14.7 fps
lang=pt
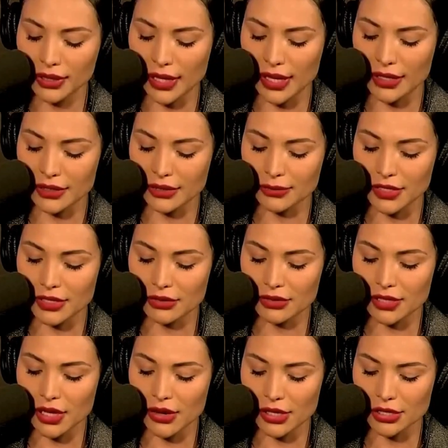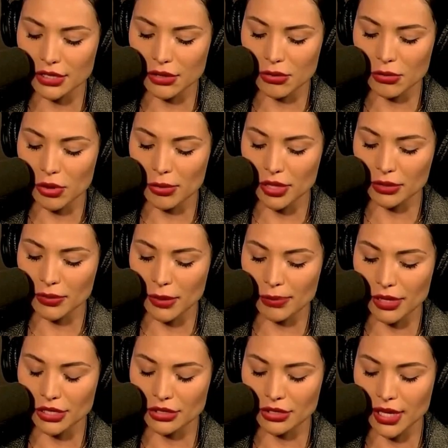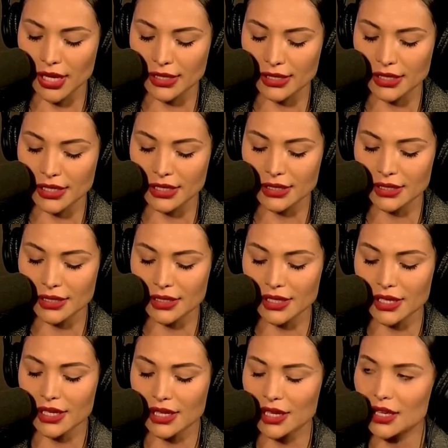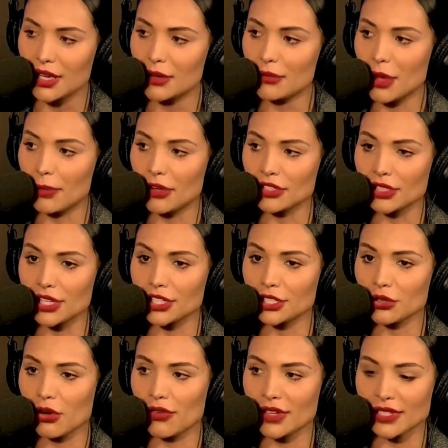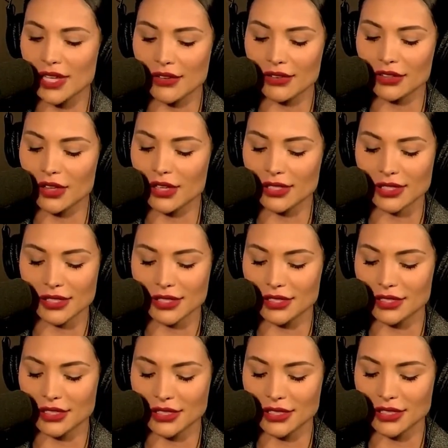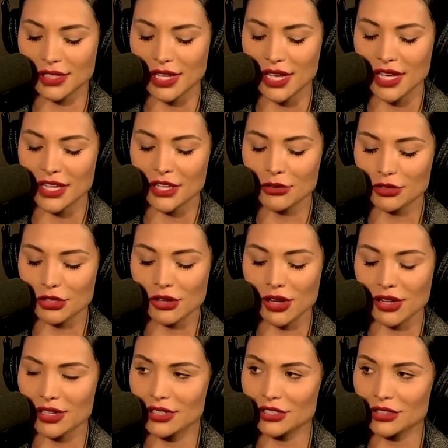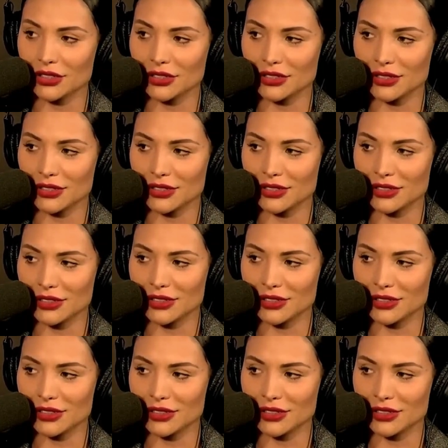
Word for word: intenso, mas eu não sei, eu acho que em algum momento me apaixonei, sim. Se apaixonou? Me apaixonei, a gente conversava, nossa, a gente. E Deu pra ver, e ela fazia de